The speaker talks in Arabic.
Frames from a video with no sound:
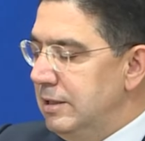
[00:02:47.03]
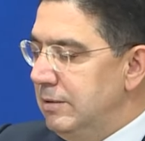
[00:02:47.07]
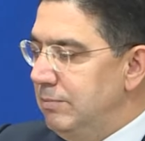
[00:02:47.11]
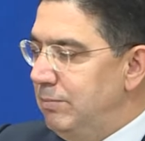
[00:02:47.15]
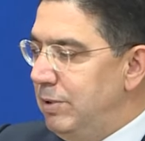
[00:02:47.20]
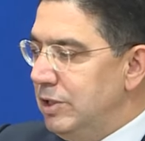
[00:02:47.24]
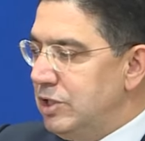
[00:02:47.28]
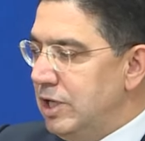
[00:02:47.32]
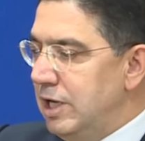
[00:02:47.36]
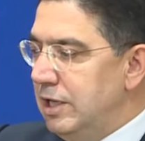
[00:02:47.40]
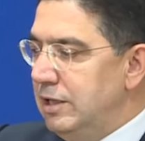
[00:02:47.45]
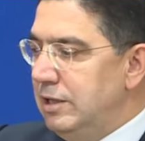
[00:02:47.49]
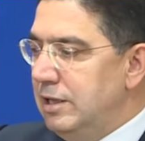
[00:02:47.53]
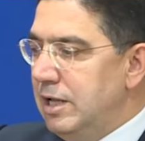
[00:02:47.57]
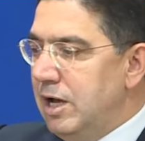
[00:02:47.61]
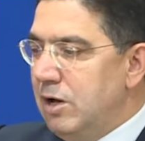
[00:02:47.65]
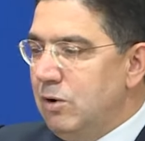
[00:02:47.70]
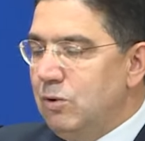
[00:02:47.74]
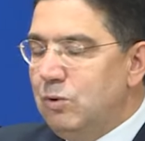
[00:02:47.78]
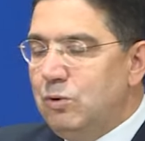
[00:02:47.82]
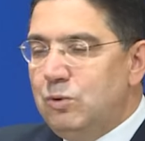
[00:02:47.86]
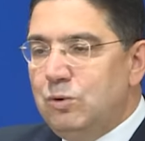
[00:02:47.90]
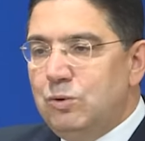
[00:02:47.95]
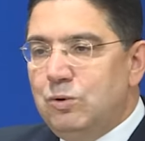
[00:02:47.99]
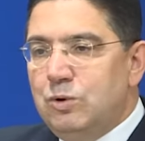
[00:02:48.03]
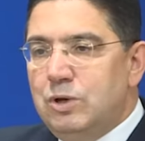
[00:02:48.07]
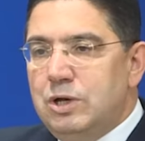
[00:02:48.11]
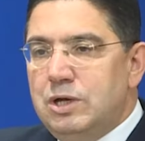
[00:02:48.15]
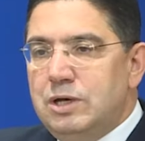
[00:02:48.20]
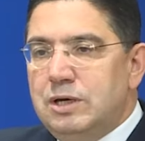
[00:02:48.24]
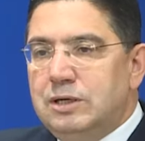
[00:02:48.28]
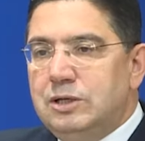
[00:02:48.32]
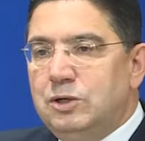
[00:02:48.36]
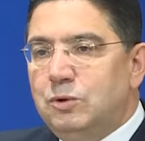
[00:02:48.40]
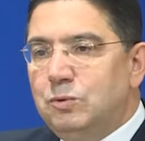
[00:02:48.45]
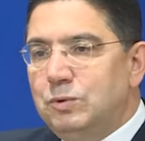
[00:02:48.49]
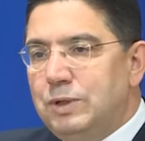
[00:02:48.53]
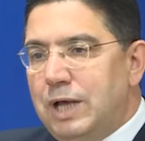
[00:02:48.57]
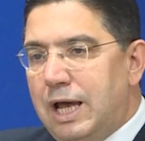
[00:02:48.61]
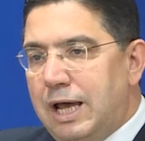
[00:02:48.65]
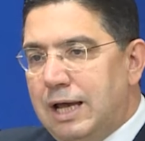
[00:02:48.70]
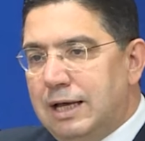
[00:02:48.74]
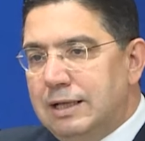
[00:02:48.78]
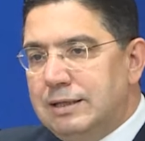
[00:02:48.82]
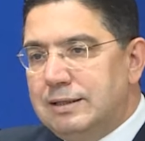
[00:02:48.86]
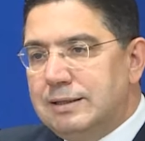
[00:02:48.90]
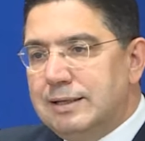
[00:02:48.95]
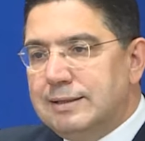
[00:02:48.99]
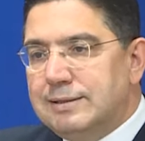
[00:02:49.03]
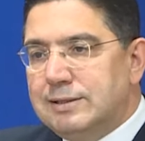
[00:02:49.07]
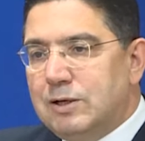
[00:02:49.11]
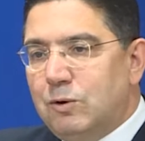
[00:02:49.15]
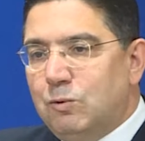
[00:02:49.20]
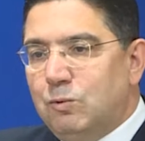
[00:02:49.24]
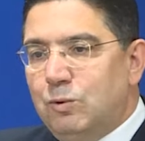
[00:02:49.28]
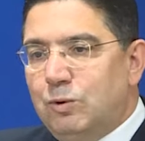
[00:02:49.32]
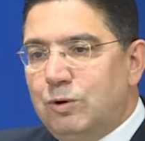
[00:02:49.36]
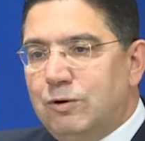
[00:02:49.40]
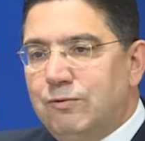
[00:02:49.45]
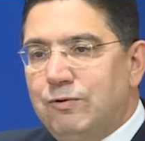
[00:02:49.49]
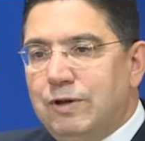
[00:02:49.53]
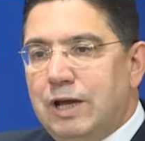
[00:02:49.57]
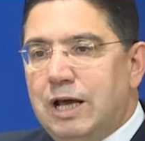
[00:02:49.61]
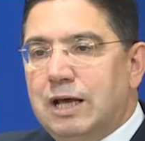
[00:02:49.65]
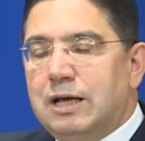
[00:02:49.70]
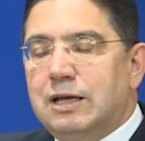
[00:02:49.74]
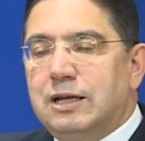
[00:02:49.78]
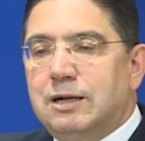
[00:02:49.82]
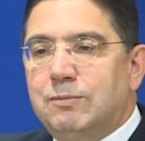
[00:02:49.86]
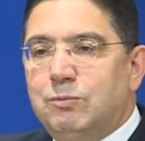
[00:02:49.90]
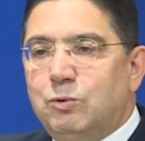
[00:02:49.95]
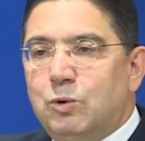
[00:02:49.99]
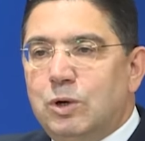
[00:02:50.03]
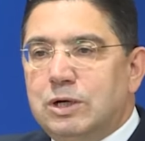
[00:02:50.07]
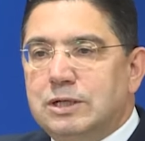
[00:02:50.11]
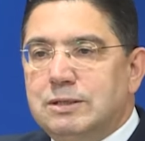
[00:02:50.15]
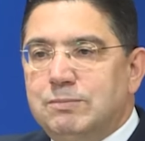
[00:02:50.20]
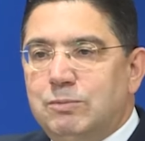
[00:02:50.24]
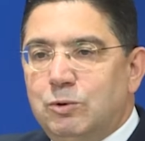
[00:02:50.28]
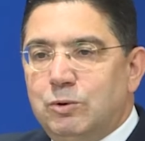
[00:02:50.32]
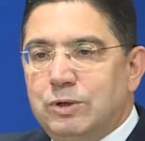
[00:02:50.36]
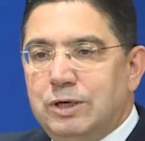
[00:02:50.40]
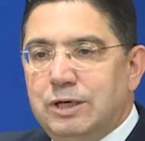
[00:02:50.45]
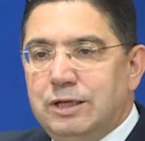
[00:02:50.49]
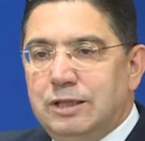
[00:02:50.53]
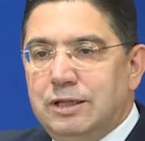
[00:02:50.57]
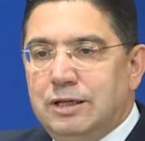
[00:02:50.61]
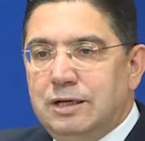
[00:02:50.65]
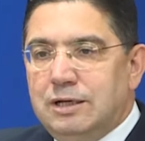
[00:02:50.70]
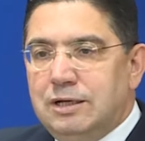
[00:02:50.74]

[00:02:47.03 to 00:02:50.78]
باش انه يوضع هذا التصور في اقرب وقت ممكن